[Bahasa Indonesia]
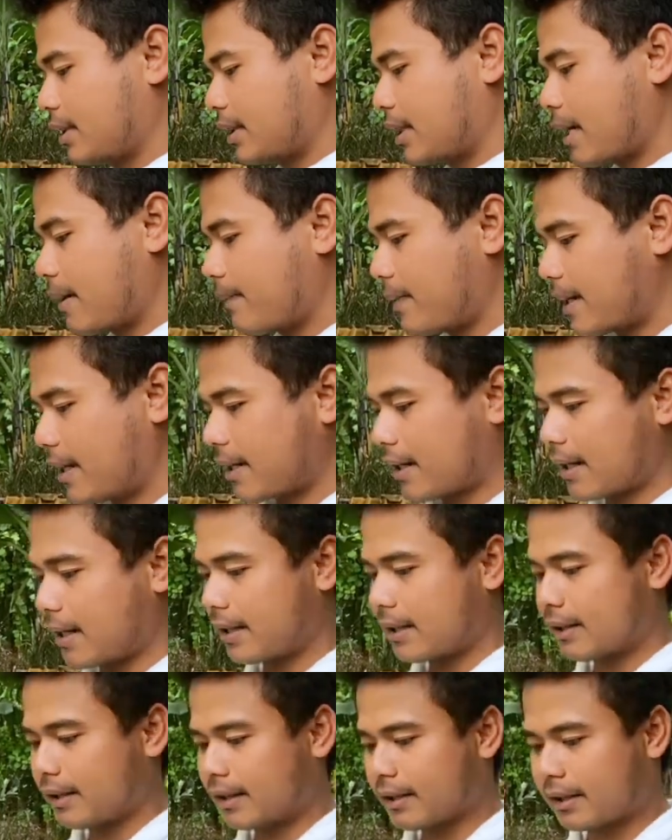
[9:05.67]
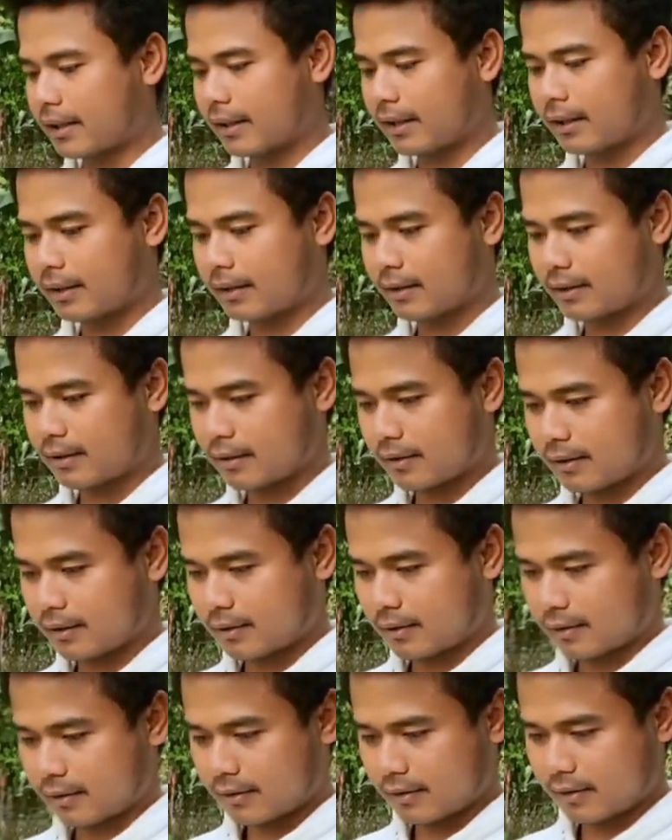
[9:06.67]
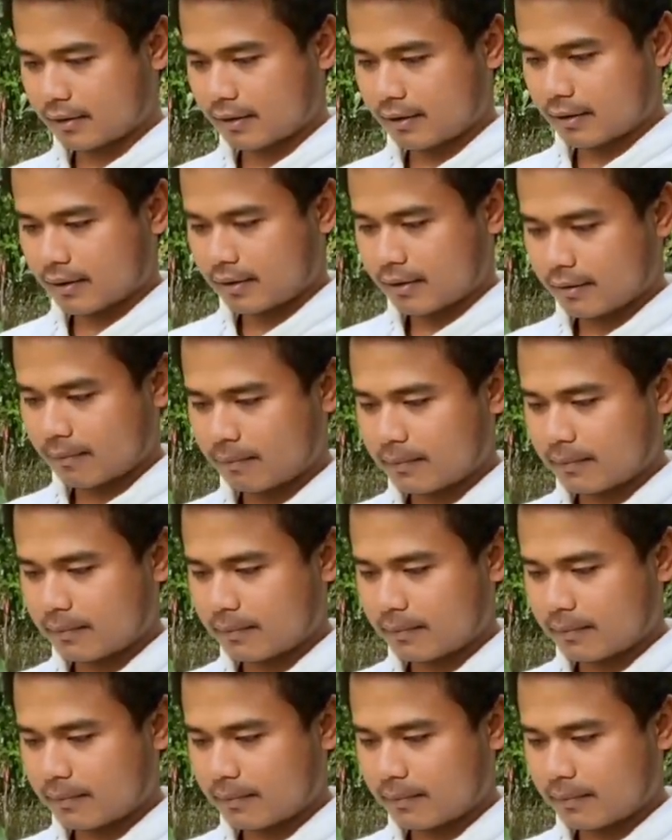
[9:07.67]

siapa yang kayak gini? Siapa anjay?